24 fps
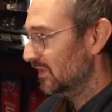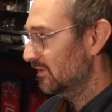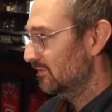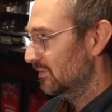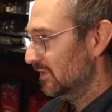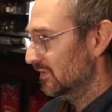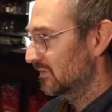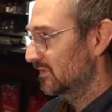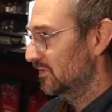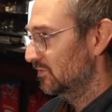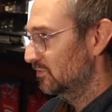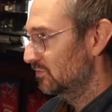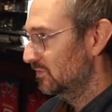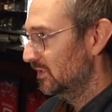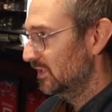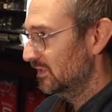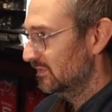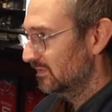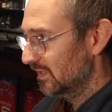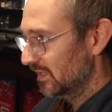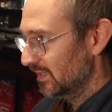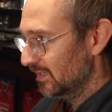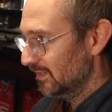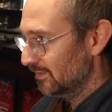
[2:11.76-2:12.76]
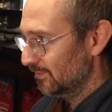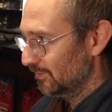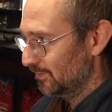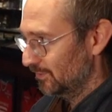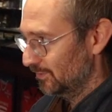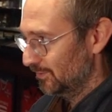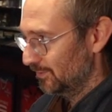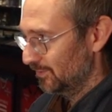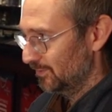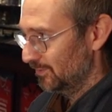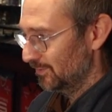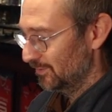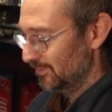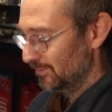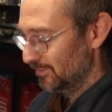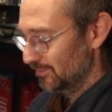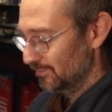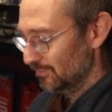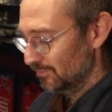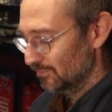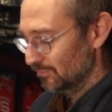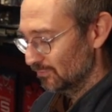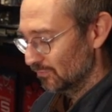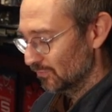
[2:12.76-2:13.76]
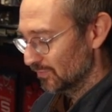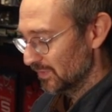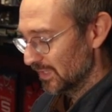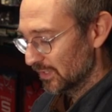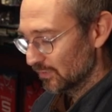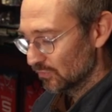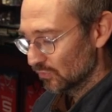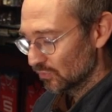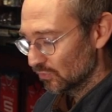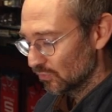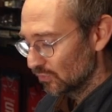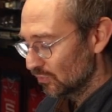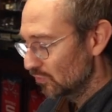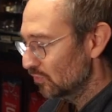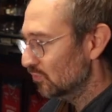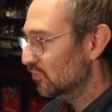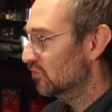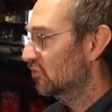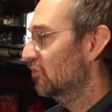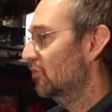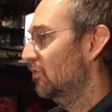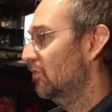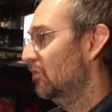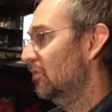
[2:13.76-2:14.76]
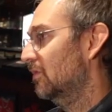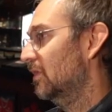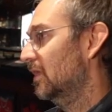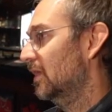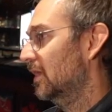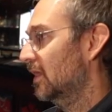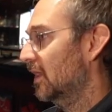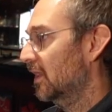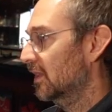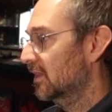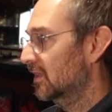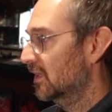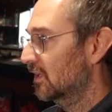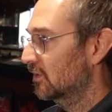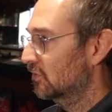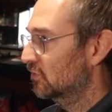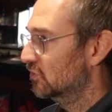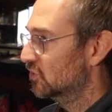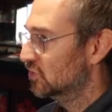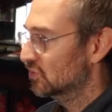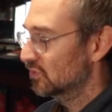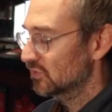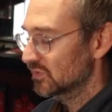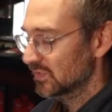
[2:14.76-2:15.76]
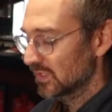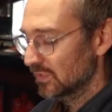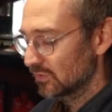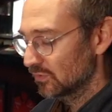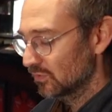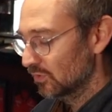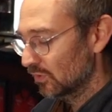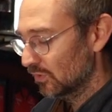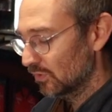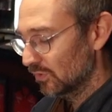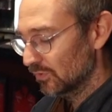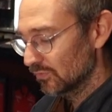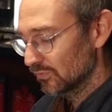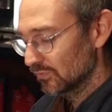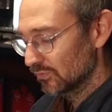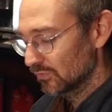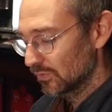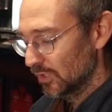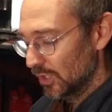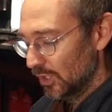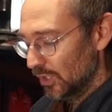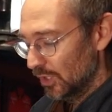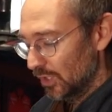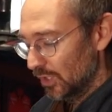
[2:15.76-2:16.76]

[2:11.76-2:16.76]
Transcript: traversée du désert, euh, où on a cru longtemps à, quelque chose, à une grande,